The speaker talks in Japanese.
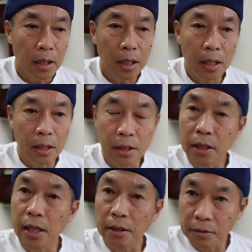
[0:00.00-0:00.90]
弾
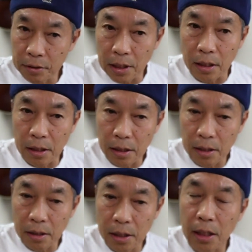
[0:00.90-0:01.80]
きやすい
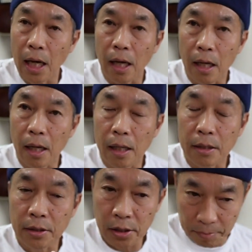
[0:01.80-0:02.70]
気が
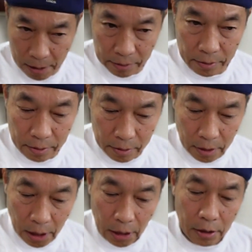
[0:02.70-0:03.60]
します。
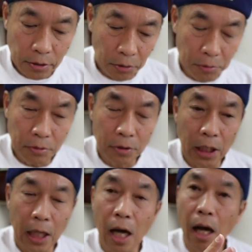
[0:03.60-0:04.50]
でその
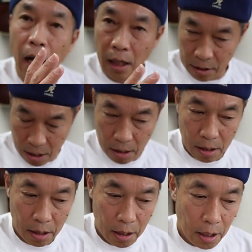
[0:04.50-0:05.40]
次が花。
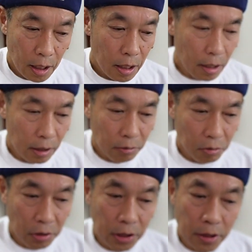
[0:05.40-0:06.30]
奇
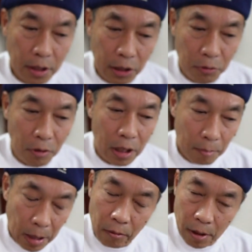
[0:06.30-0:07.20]
跡の
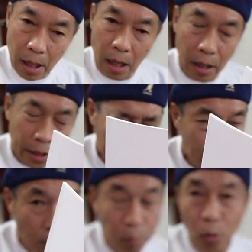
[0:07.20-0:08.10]
山は結
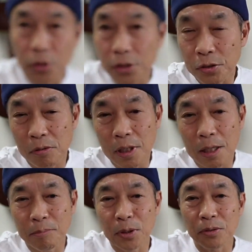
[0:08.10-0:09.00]
構ポジション
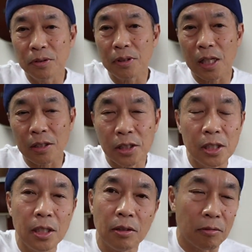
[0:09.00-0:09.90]
が難
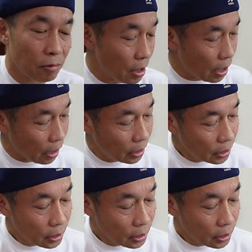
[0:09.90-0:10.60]
しいので、